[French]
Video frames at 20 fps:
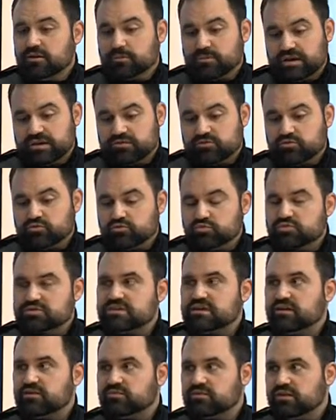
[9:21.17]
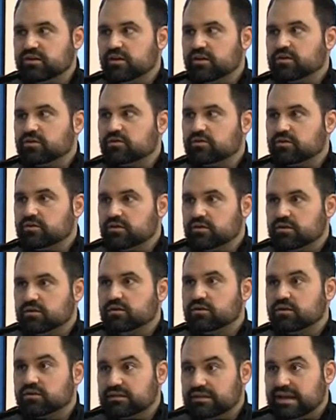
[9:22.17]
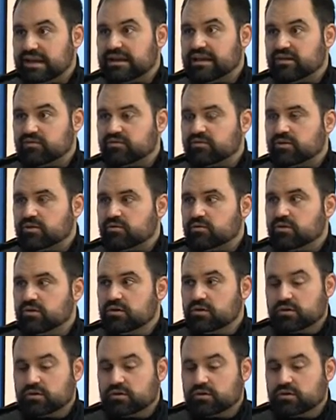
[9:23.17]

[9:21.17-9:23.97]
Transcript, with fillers: ben elles sont aussi en vigueur euh, dans l'avion.